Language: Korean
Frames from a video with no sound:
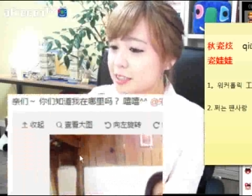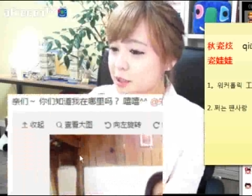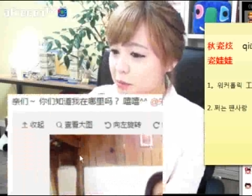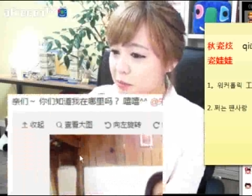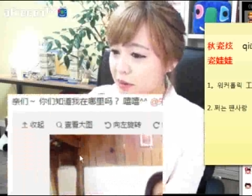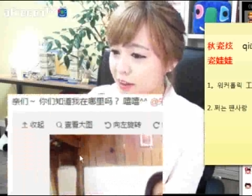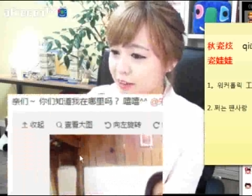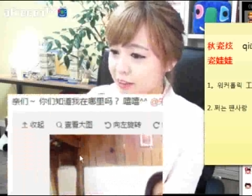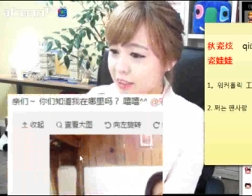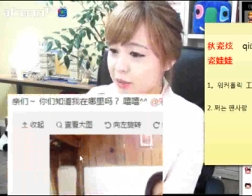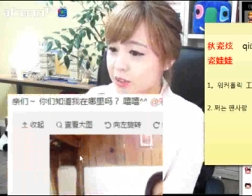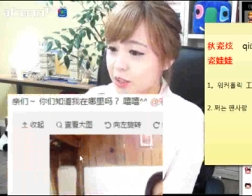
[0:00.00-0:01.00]
친만
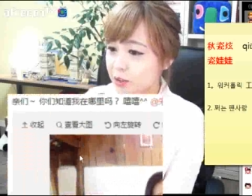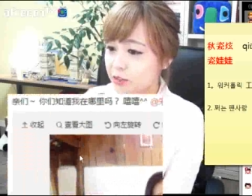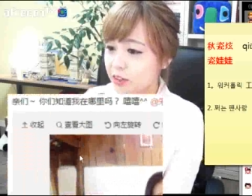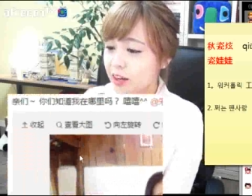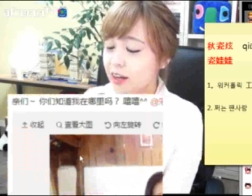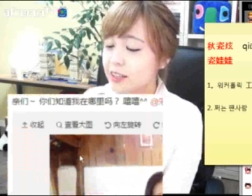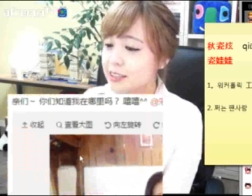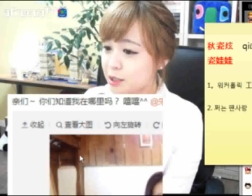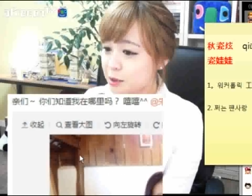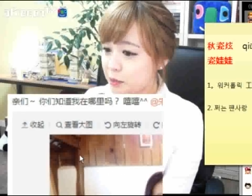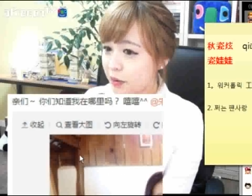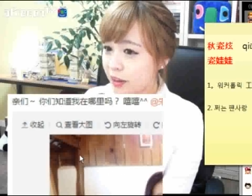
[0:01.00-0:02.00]
여기 있고요.
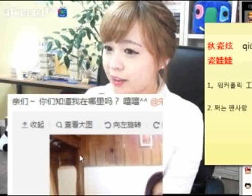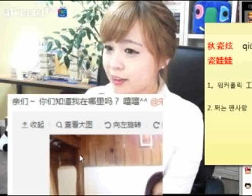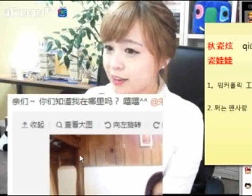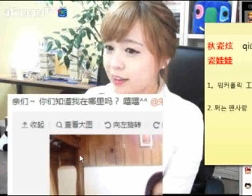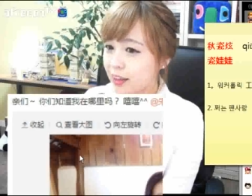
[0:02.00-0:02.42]
친만,